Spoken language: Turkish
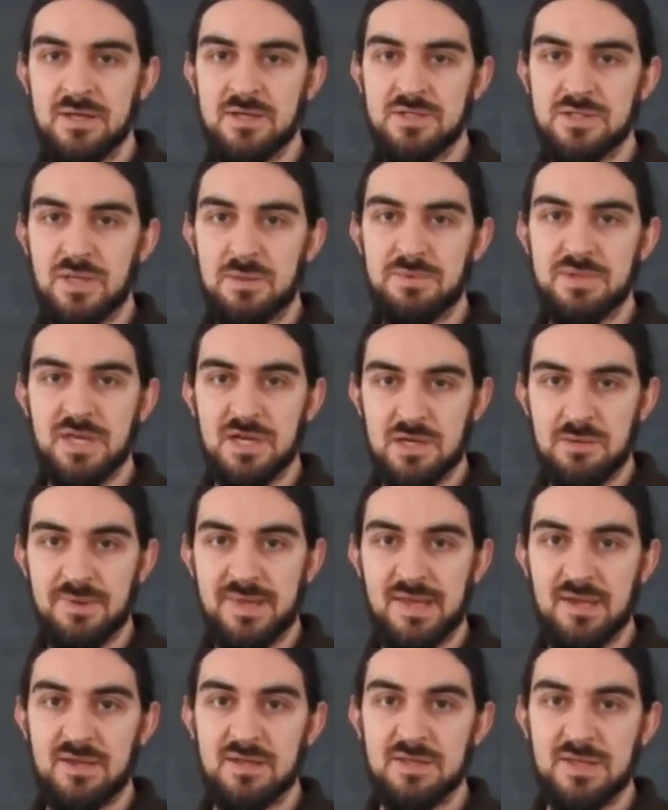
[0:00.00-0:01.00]
İşte bir takım
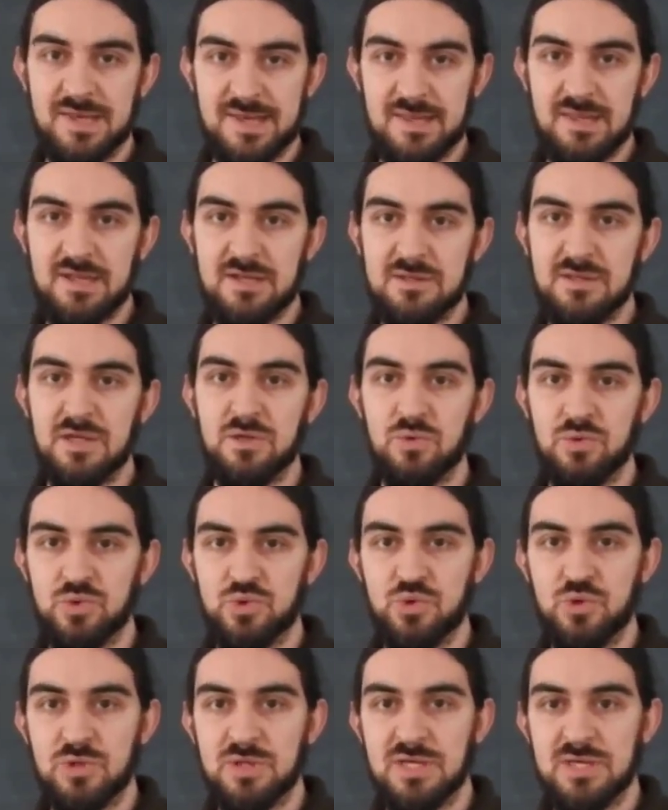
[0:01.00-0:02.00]
sayı dizilerinden
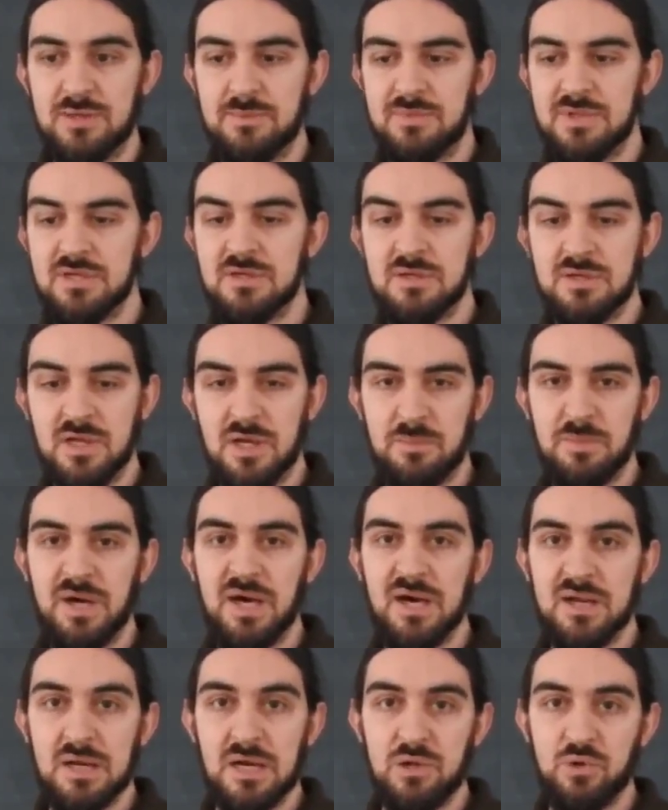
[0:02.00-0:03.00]
oluşuyor denebilir. Ama
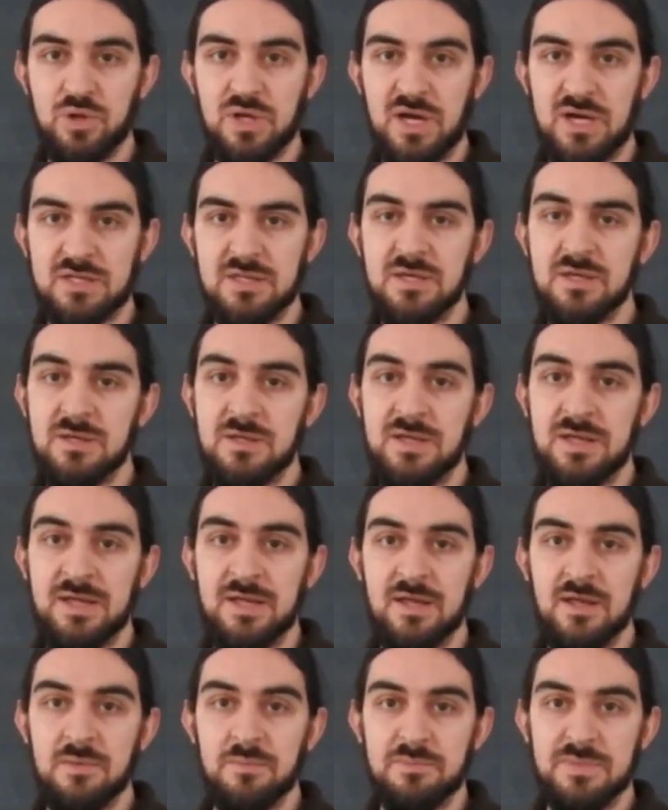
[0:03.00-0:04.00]
her halükarda
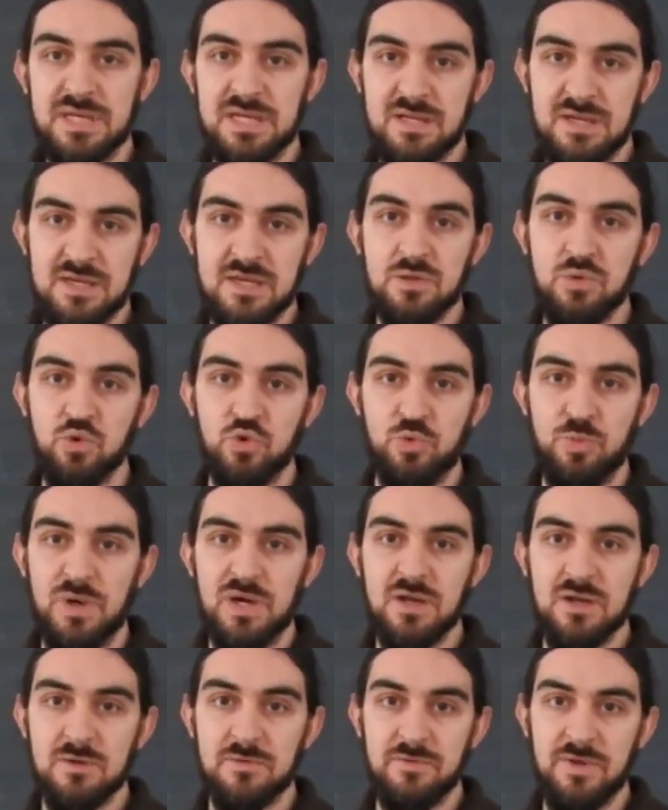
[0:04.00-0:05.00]
bilgiyi
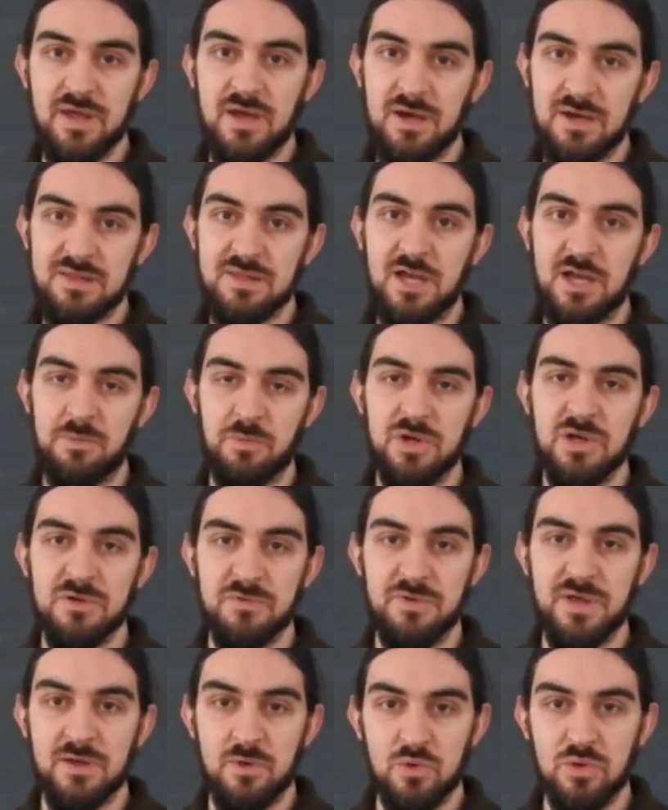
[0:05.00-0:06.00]
tutmak ve
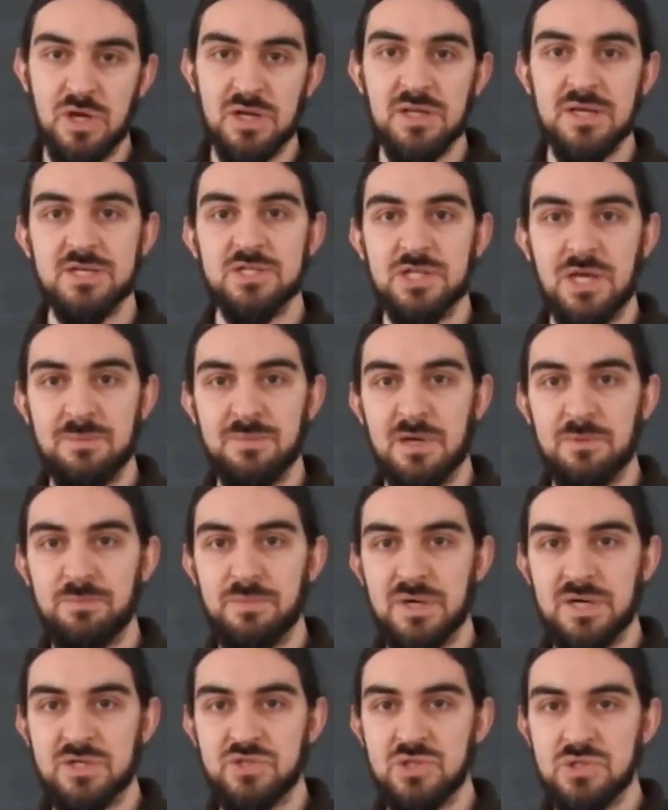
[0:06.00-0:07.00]
aktarmak ve onlarla işlem
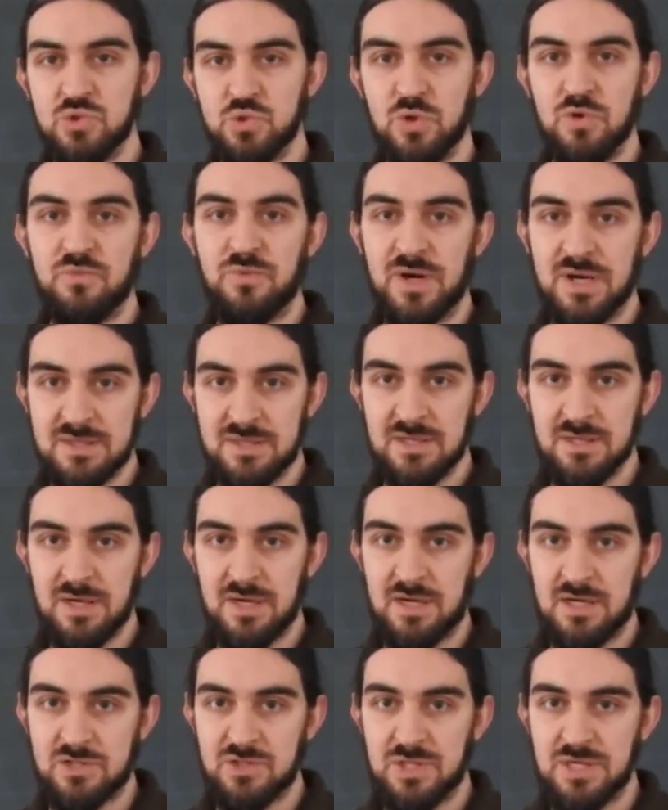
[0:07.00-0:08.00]
yapmak için çok faydalı
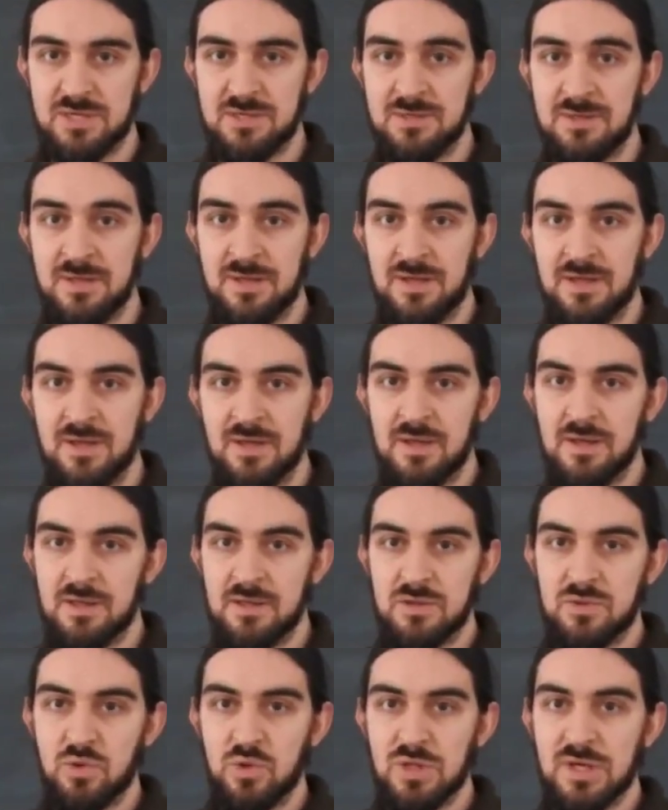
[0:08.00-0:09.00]
araçlar.
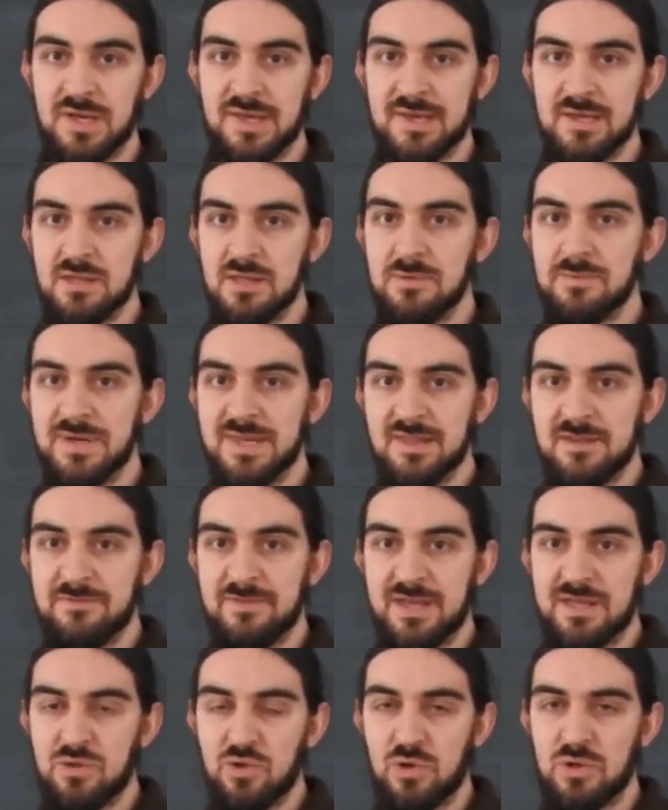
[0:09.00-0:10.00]
Dolayısıyla biz de
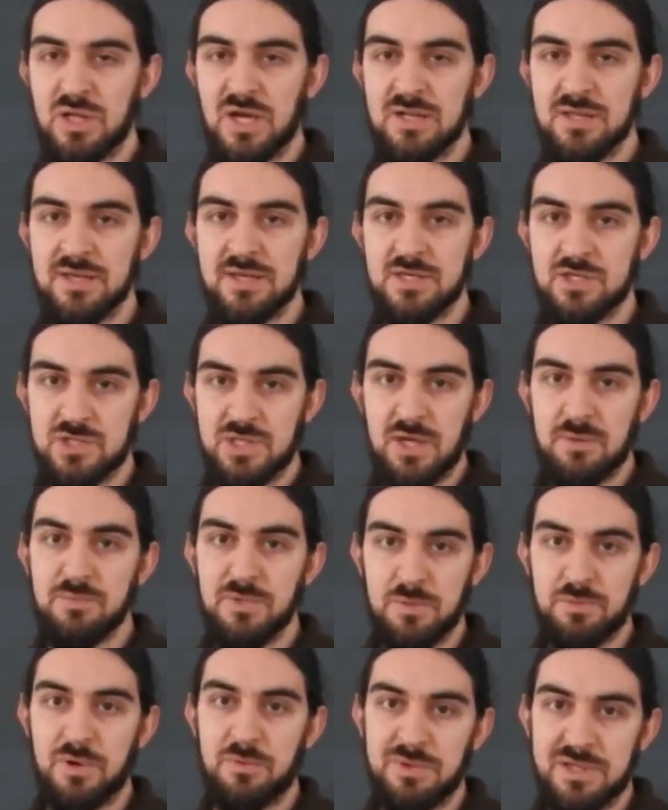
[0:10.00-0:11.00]
vektörlerle işlem
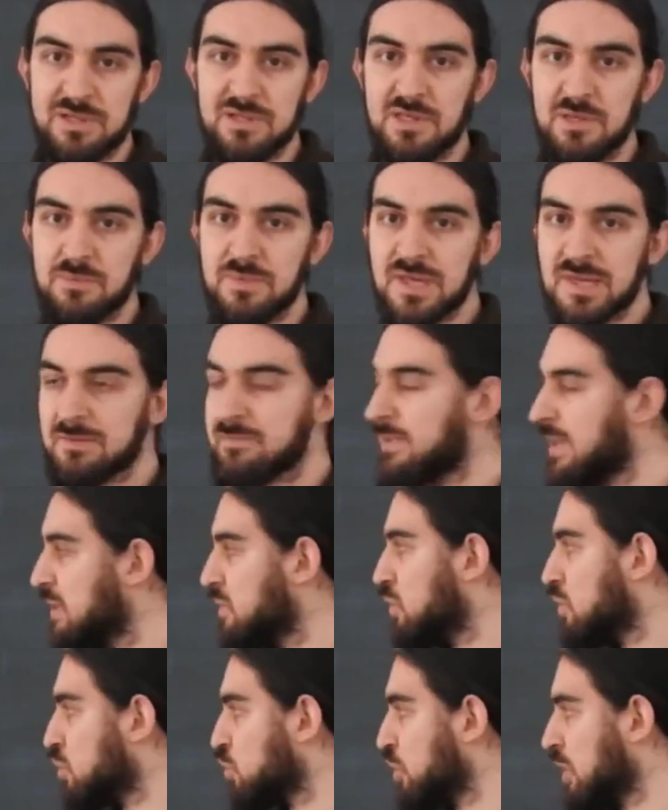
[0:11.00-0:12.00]
yapabildiğimiz
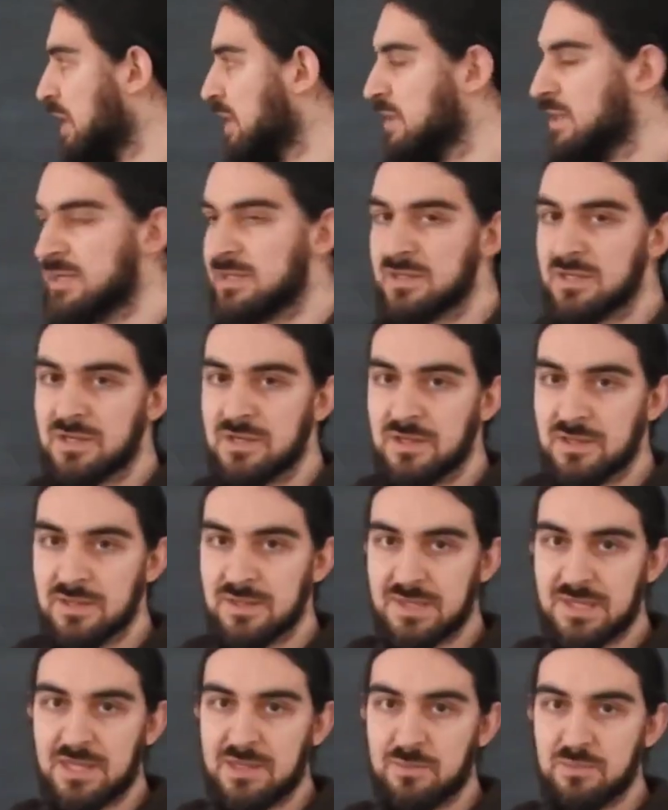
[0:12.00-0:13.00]
vektör uzaylarını
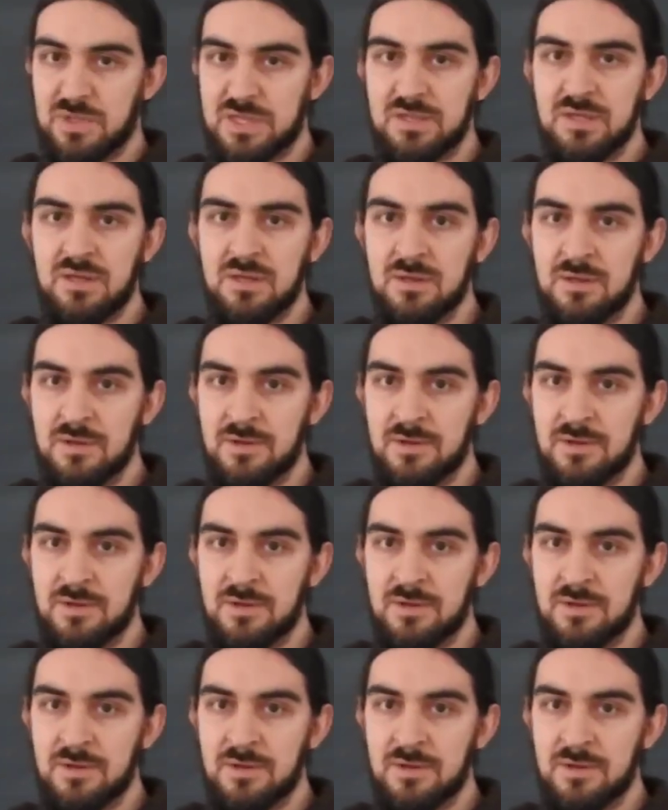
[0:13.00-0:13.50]
tanımladık.